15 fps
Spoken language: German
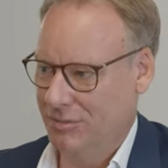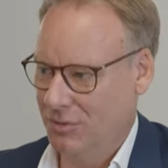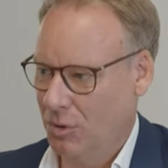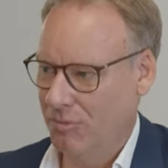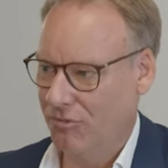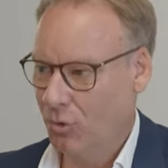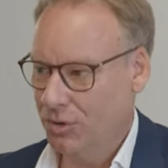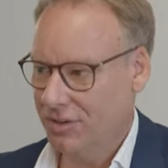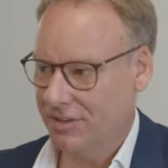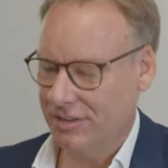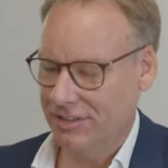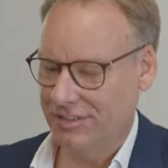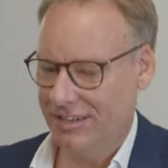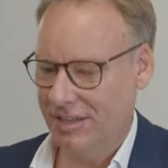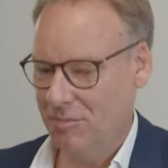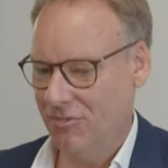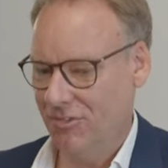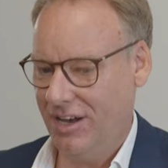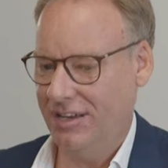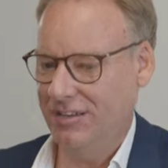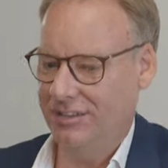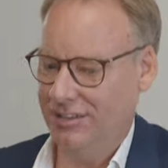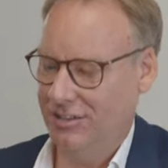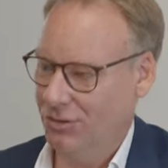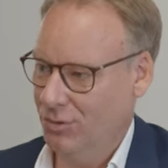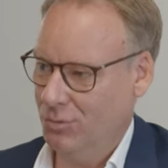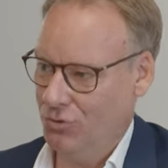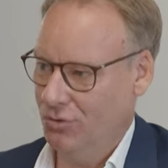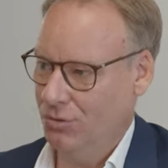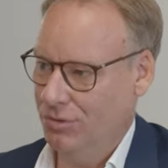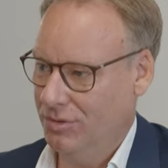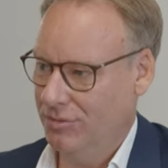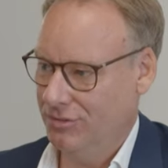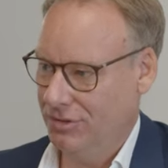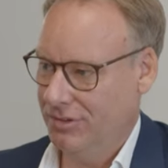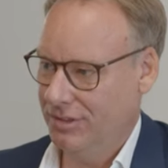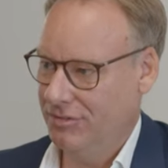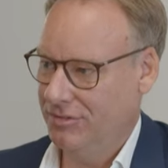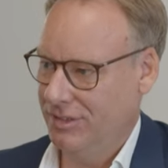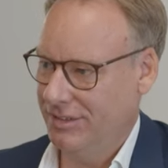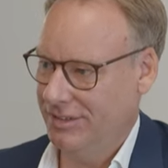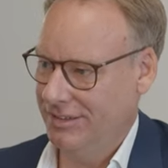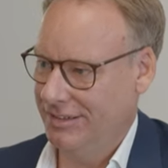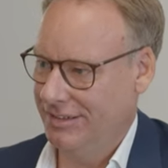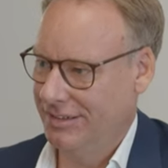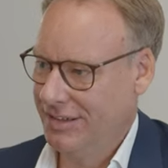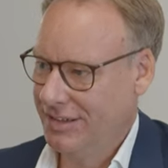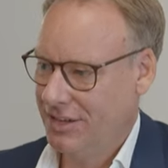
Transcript: obwohl es die Themen waren, die ich auch im Studium vertieft hatte. Ja.